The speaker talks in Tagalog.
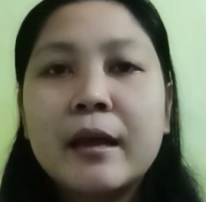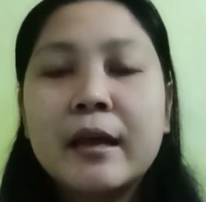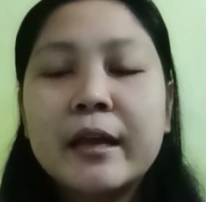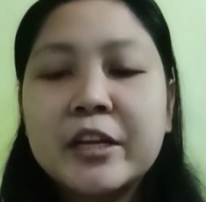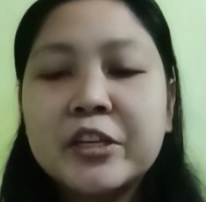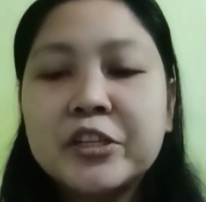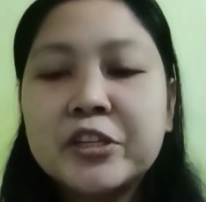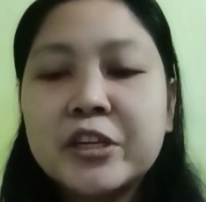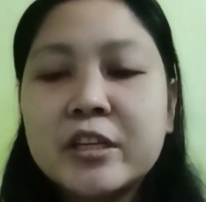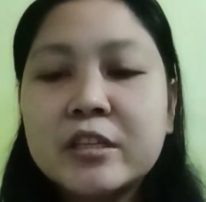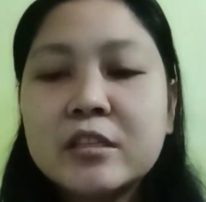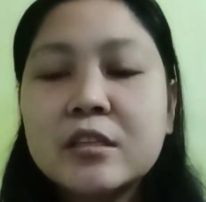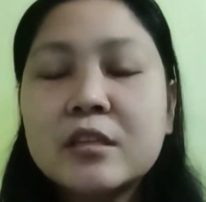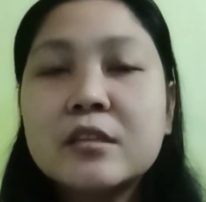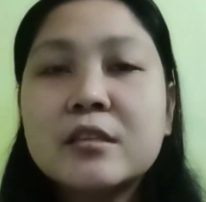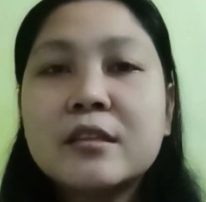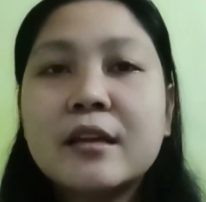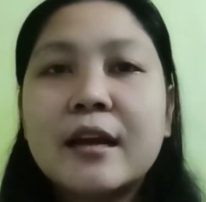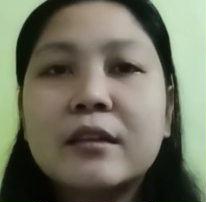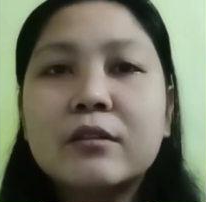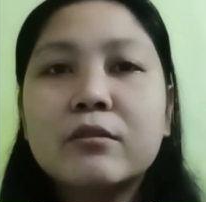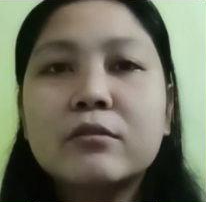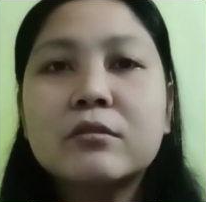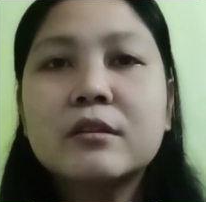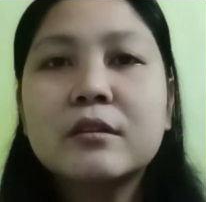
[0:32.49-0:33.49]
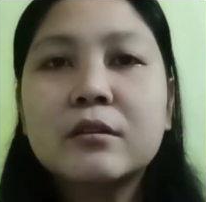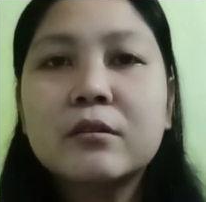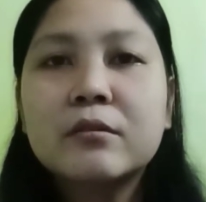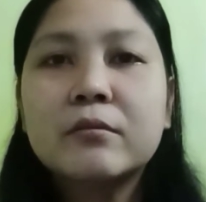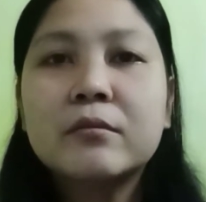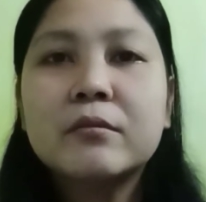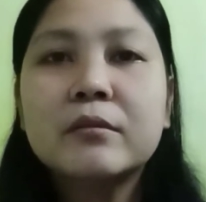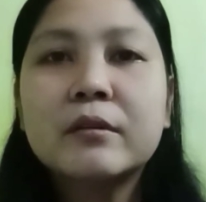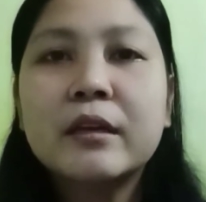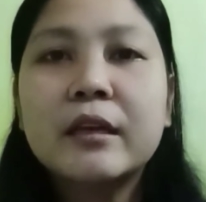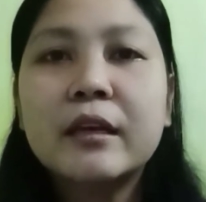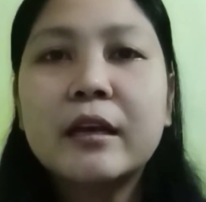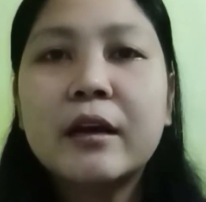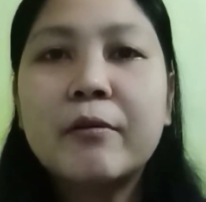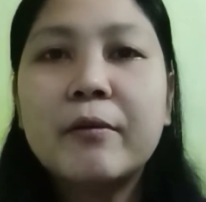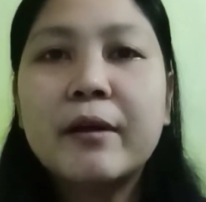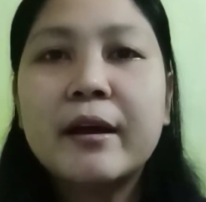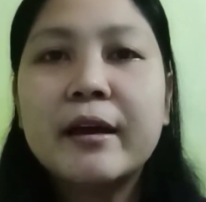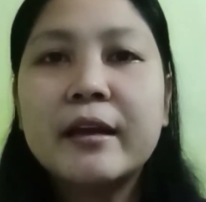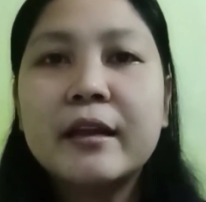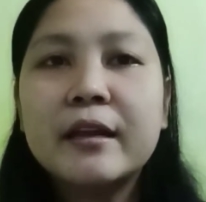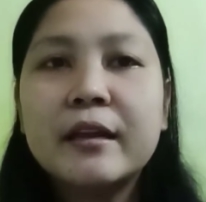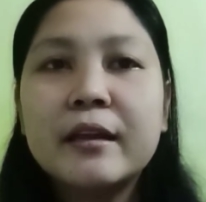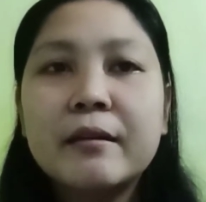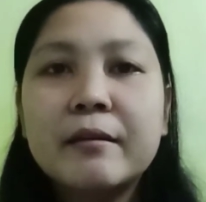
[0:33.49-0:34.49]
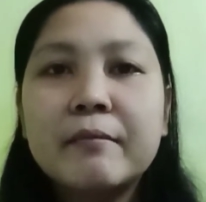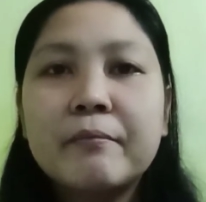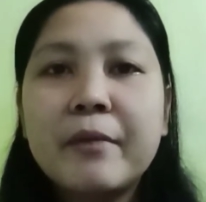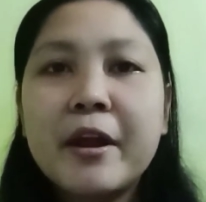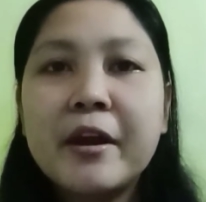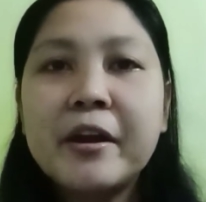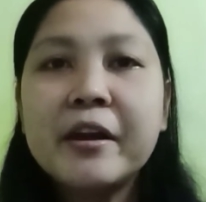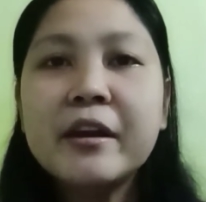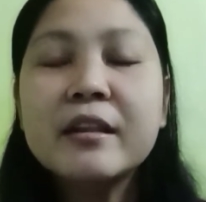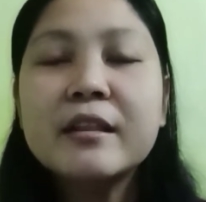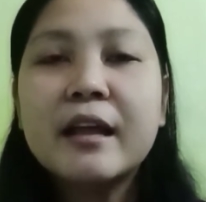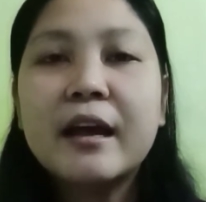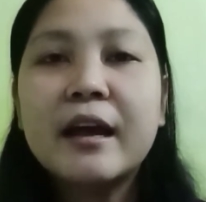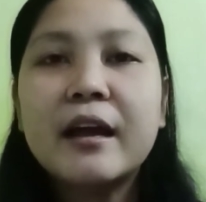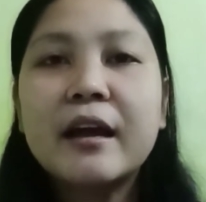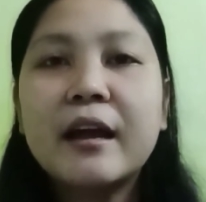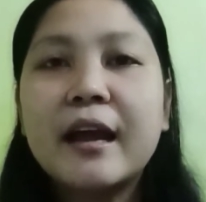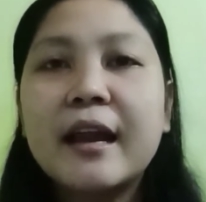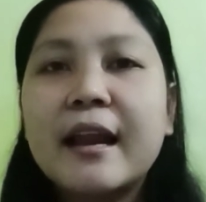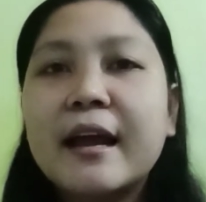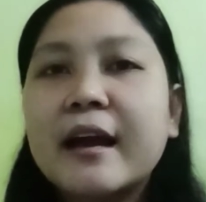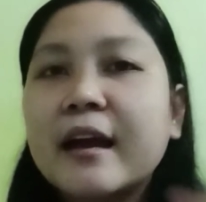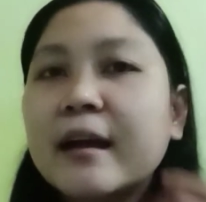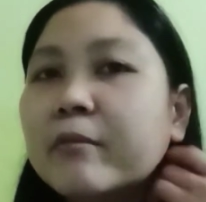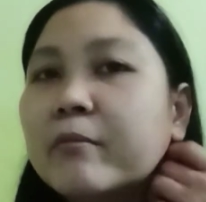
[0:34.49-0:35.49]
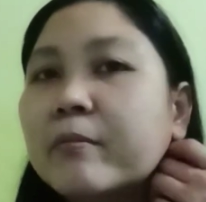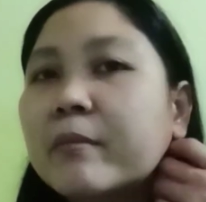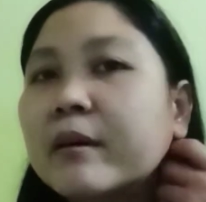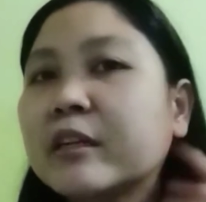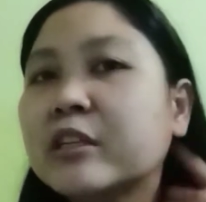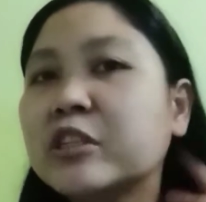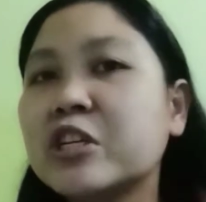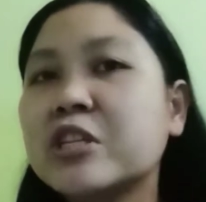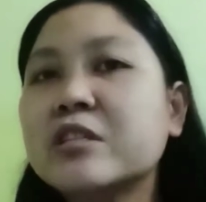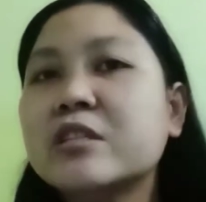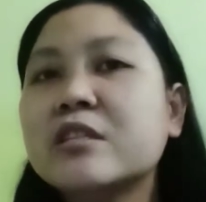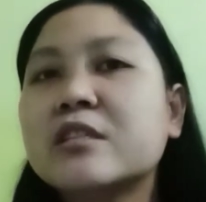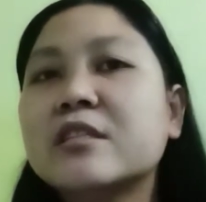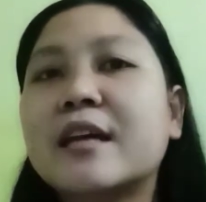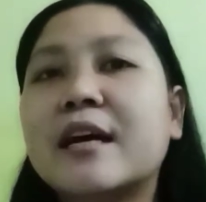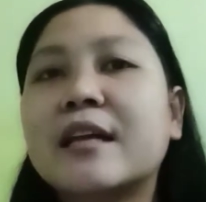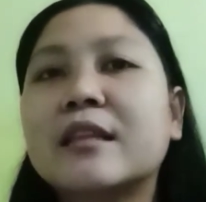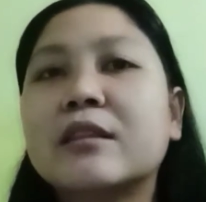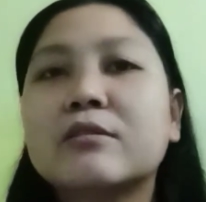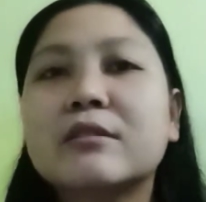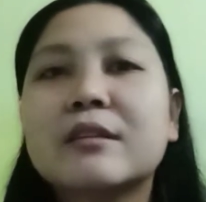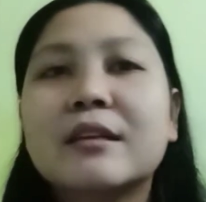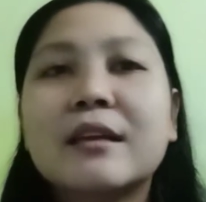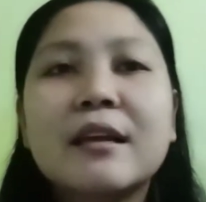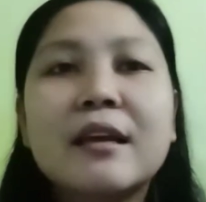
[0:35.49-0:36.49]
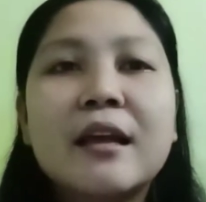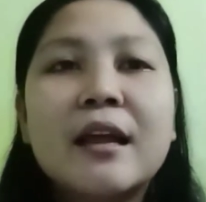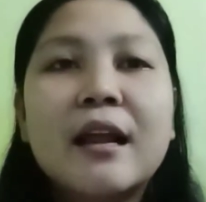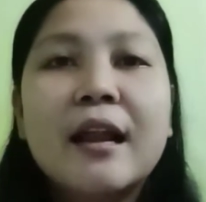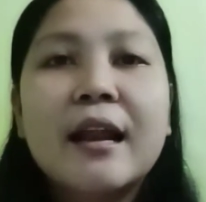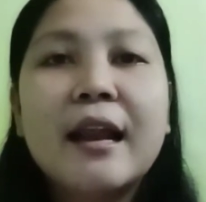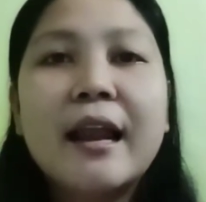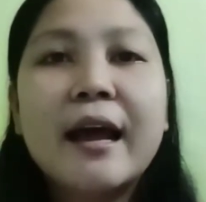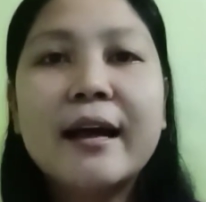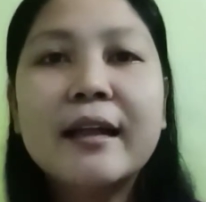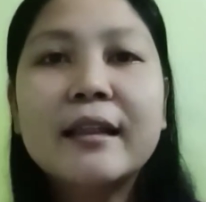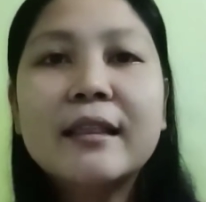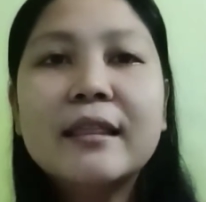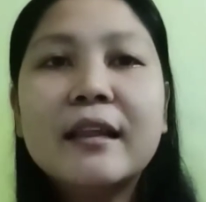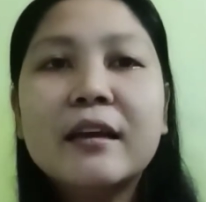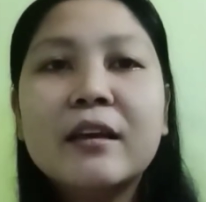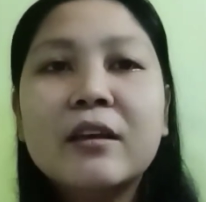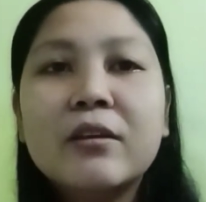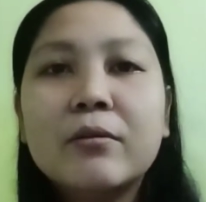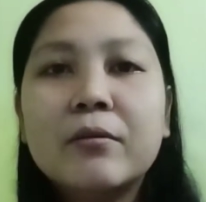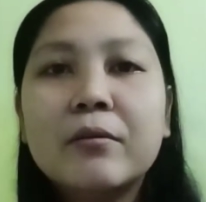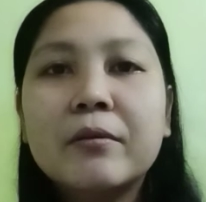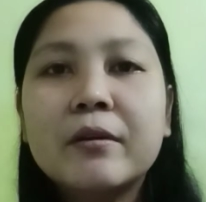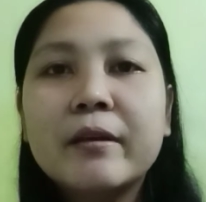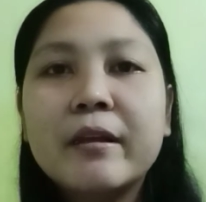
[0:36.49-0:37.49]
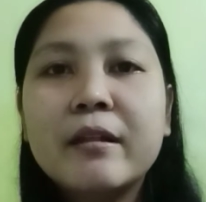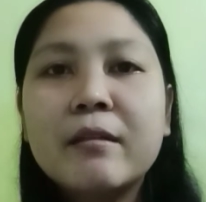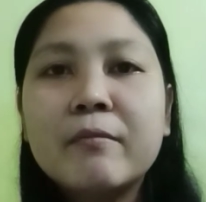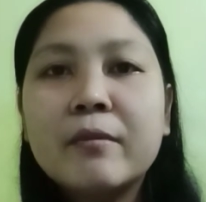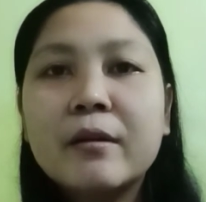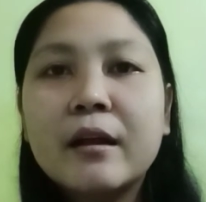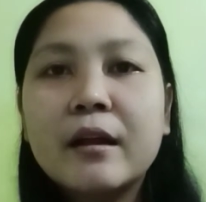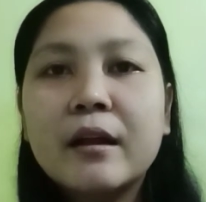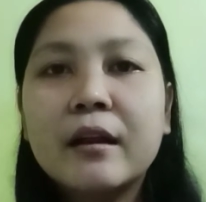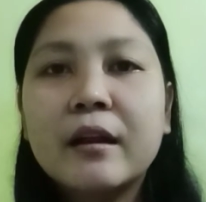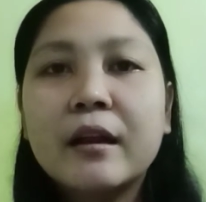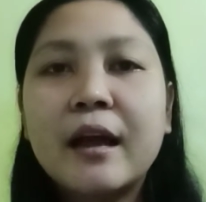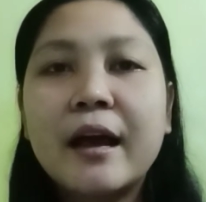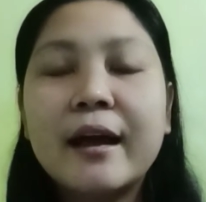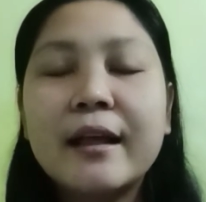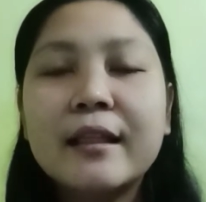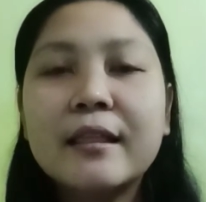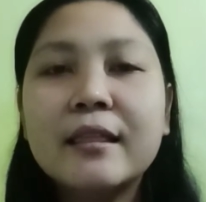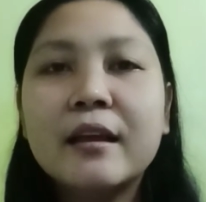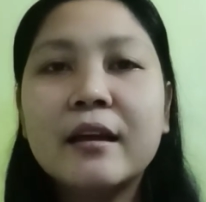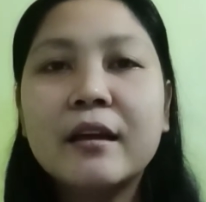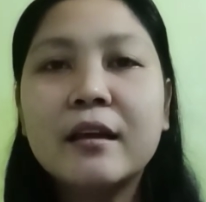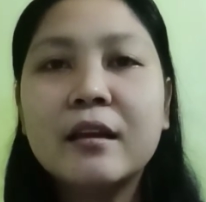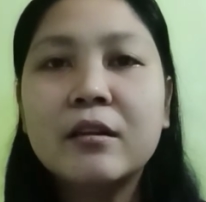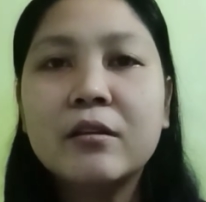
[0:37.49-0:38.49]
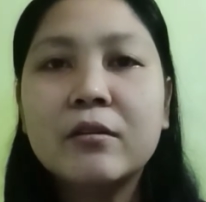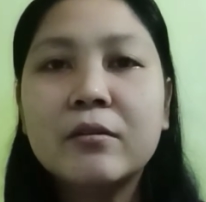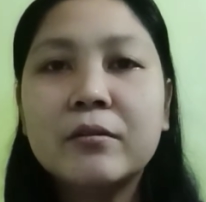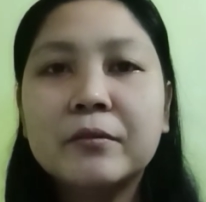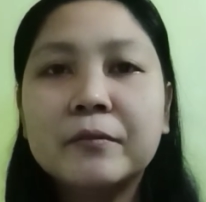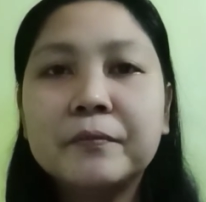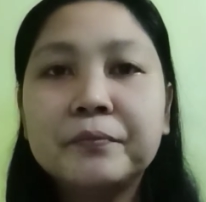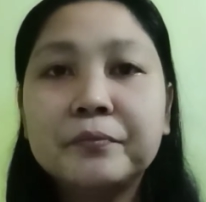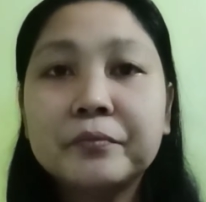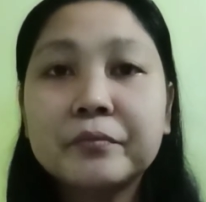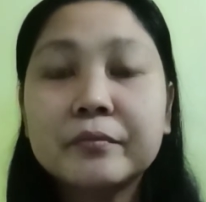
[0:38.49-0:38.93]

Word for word: i-change status kung ikaw ay married na kailangan mo mag-change status lahat ng yung lahat ng inyong